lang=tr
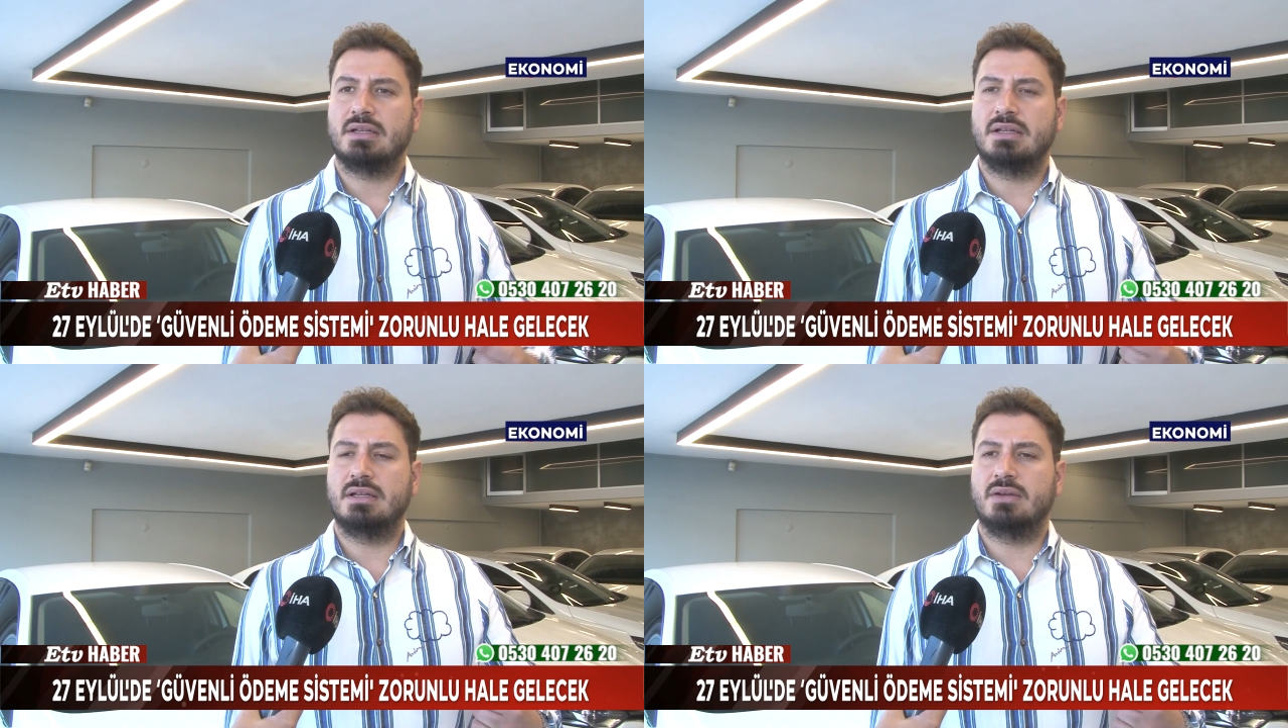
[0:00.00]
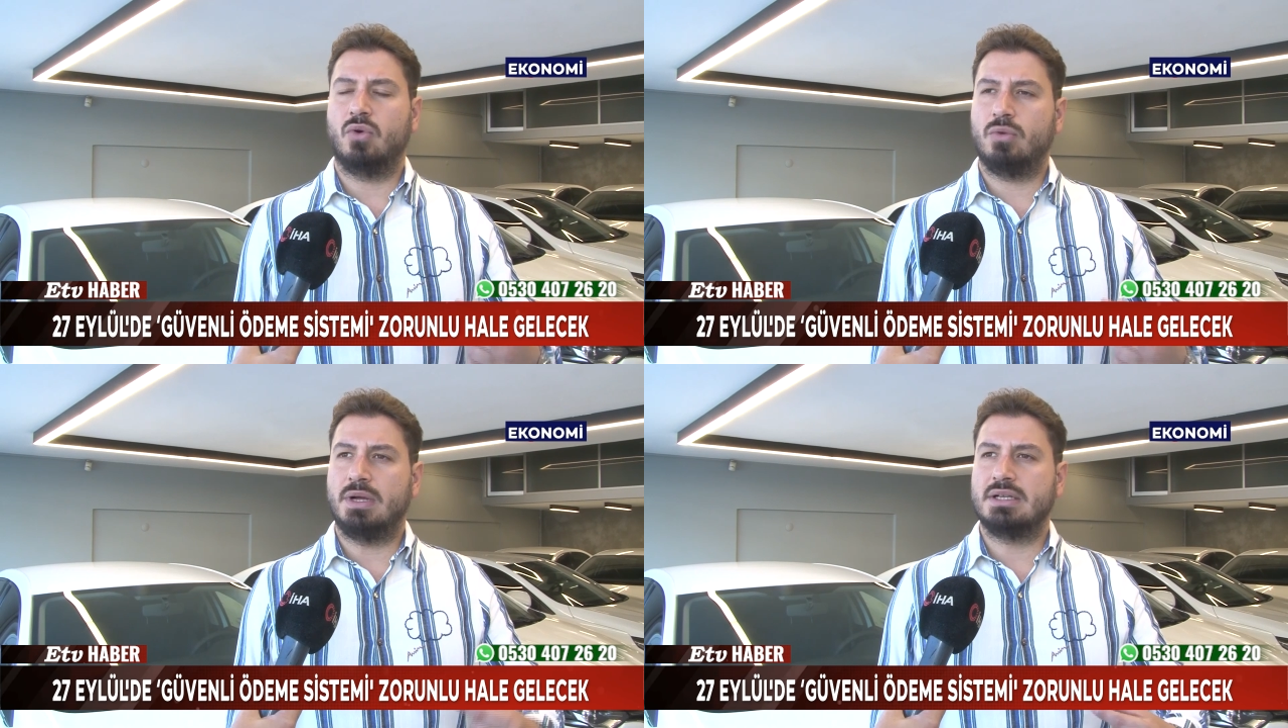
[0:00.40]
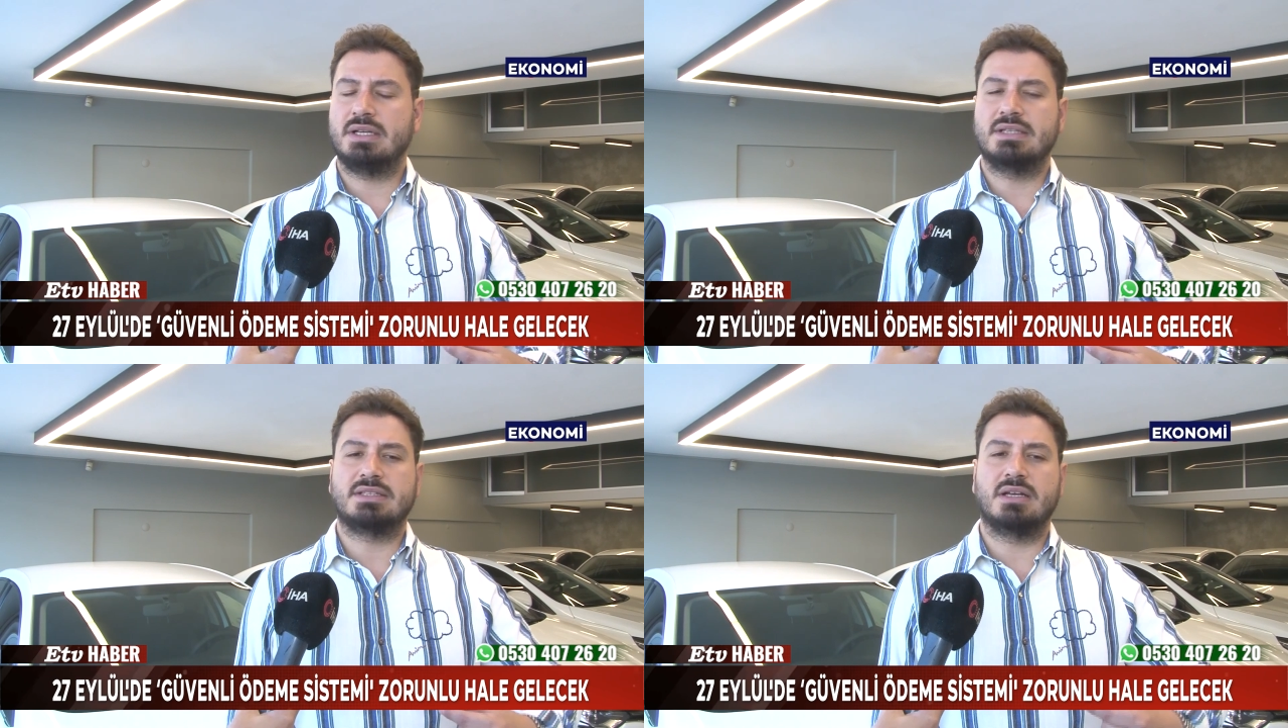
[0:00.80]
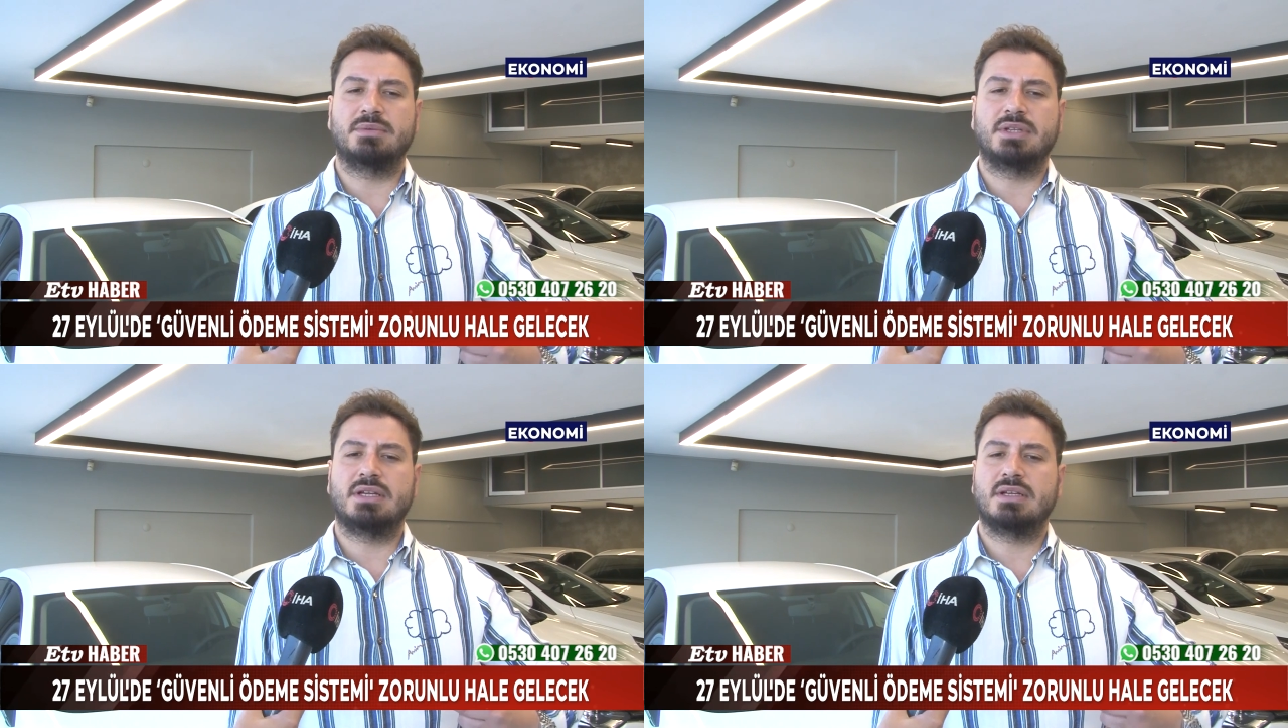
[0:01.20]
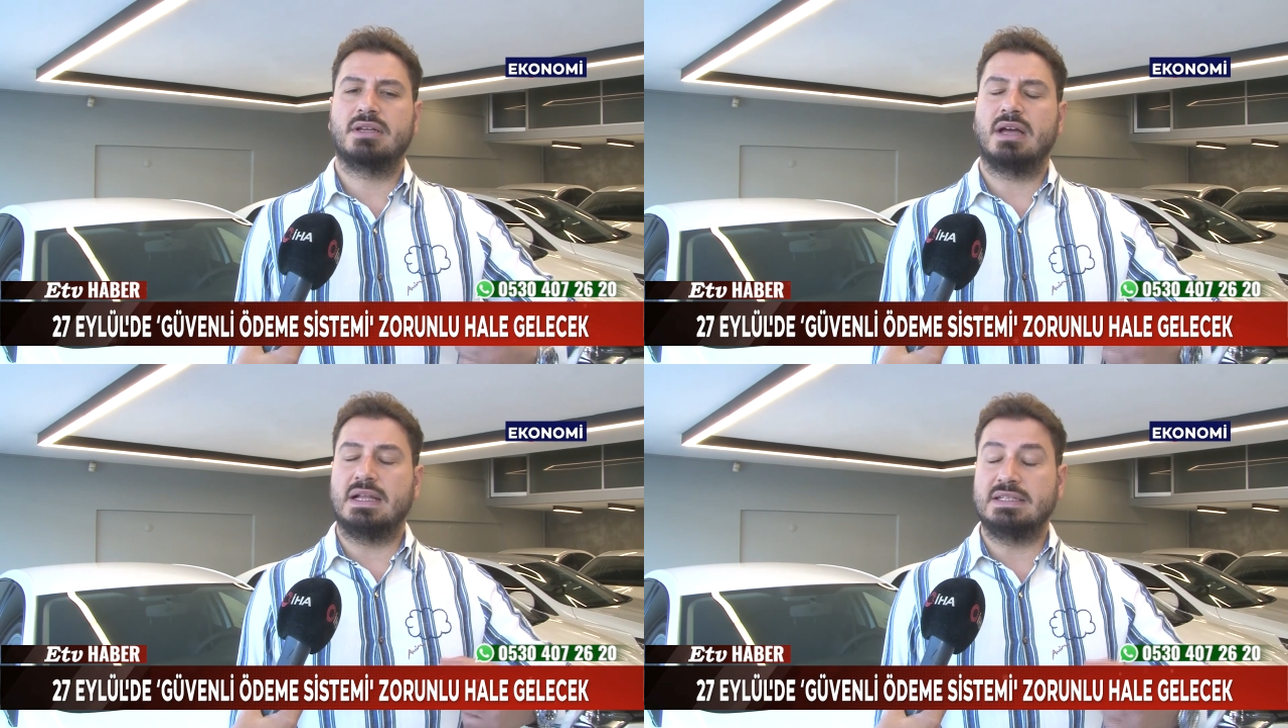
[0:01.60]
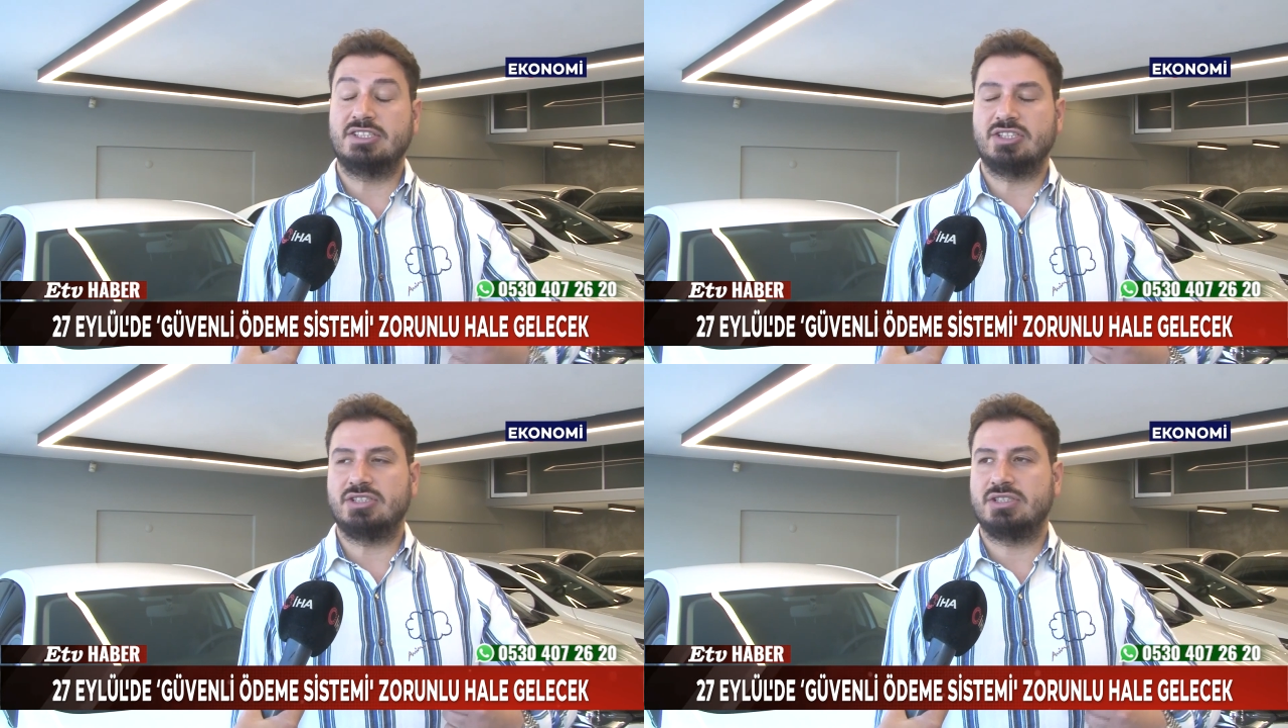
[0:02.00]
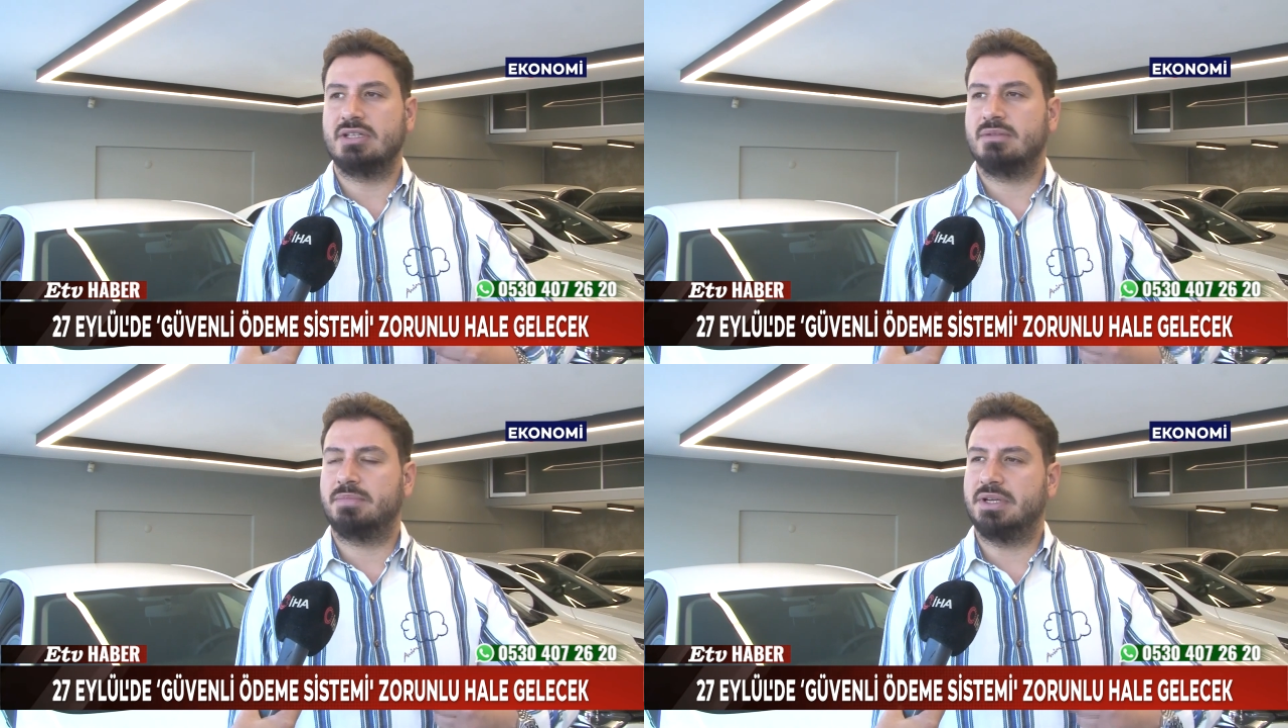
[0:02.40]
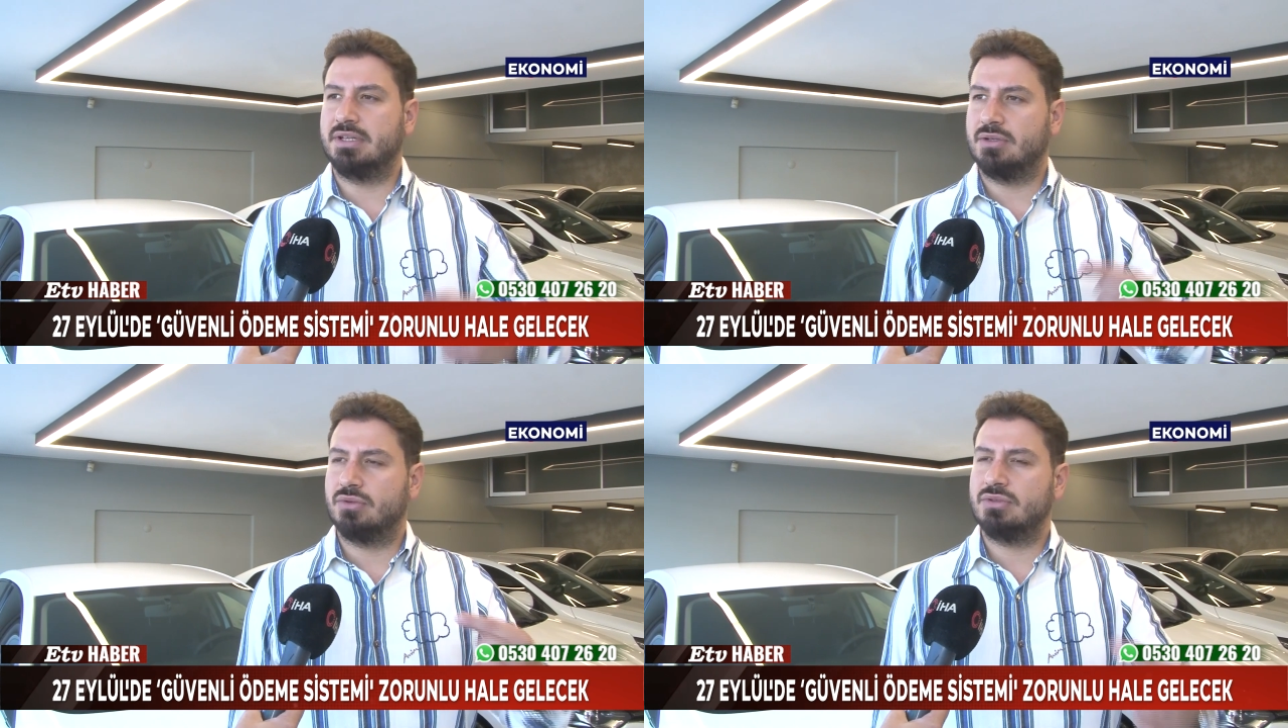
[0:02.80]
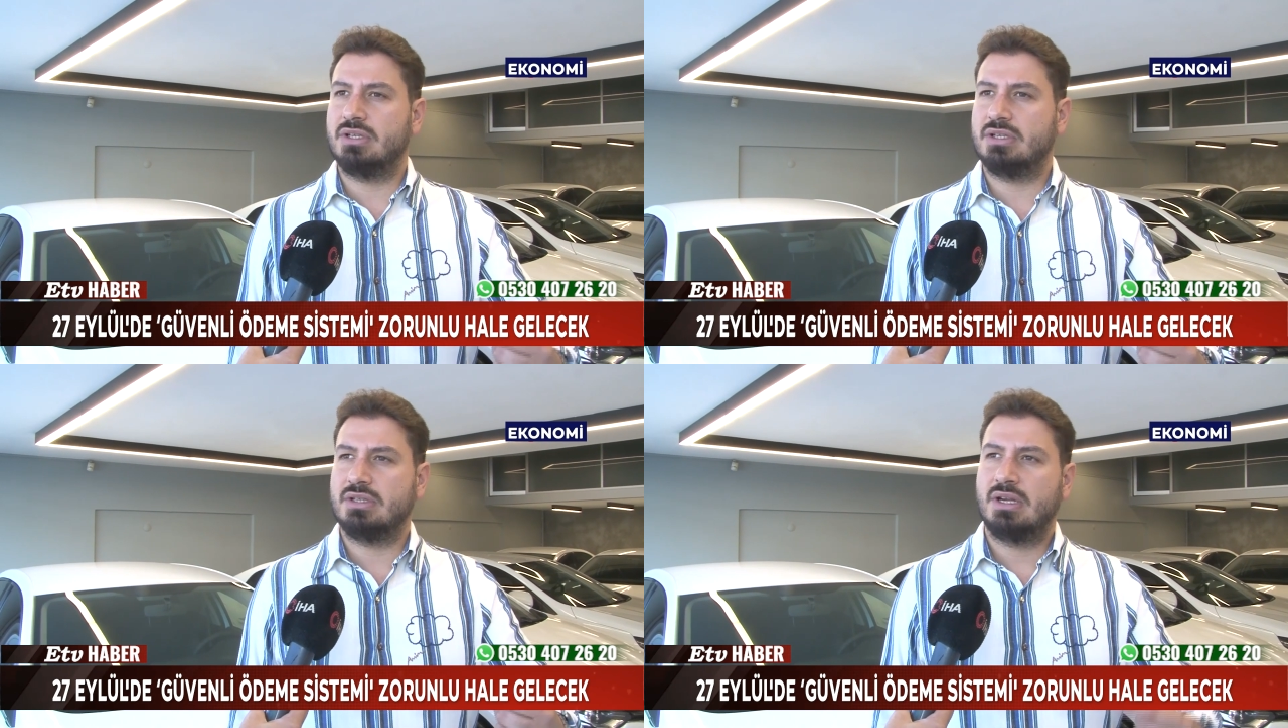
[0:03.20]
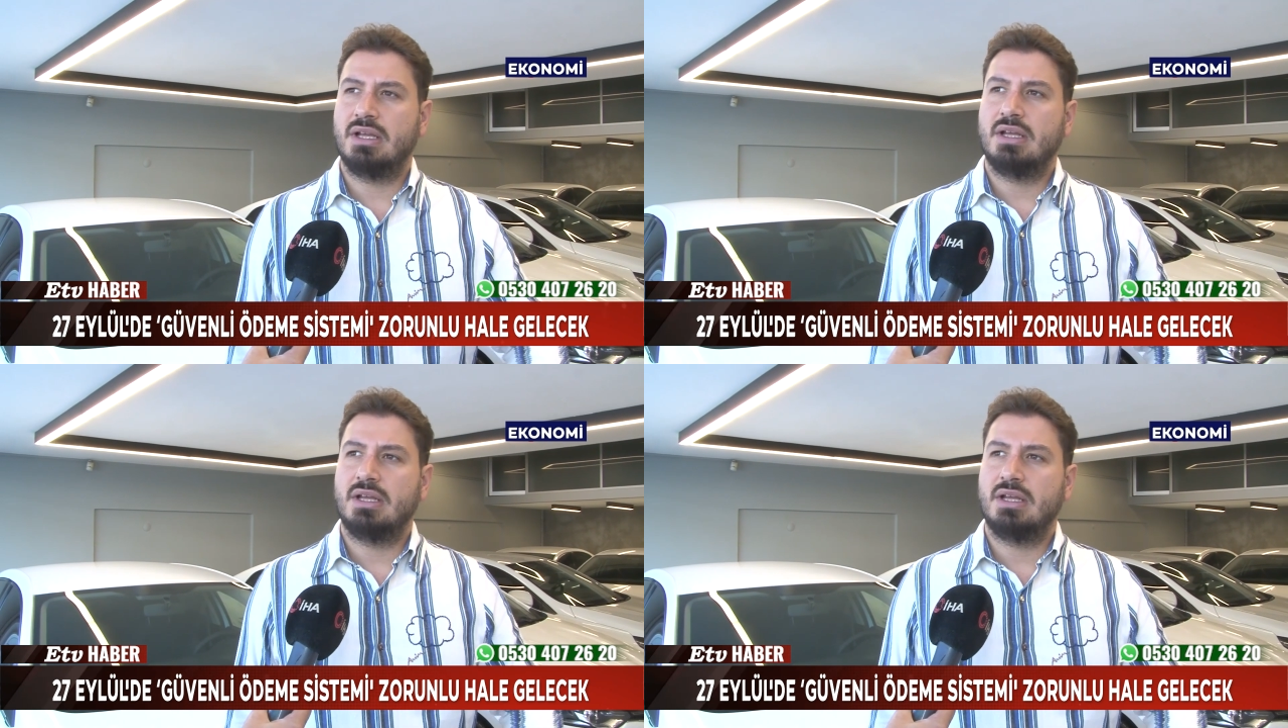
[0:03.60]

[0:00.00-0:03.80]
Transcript: e, o banka hesabına alıcı kişi parayı gönderir.